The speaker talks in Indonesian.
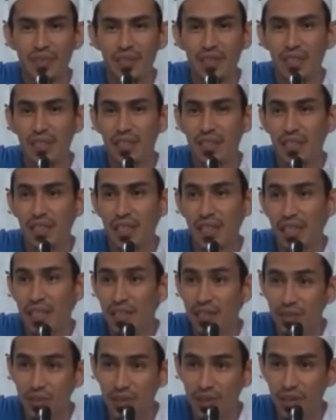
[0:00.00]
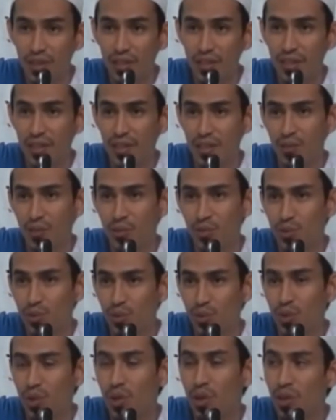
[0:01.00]
Jika hijrahnya
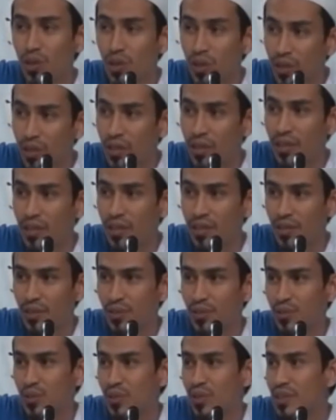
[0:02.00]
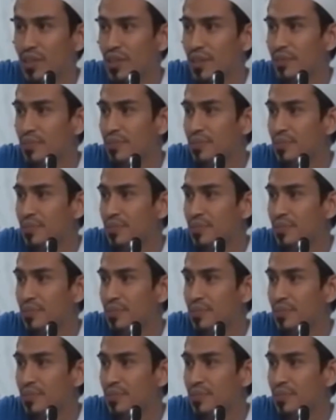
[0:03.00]
untuk Allah dan Rasulnya.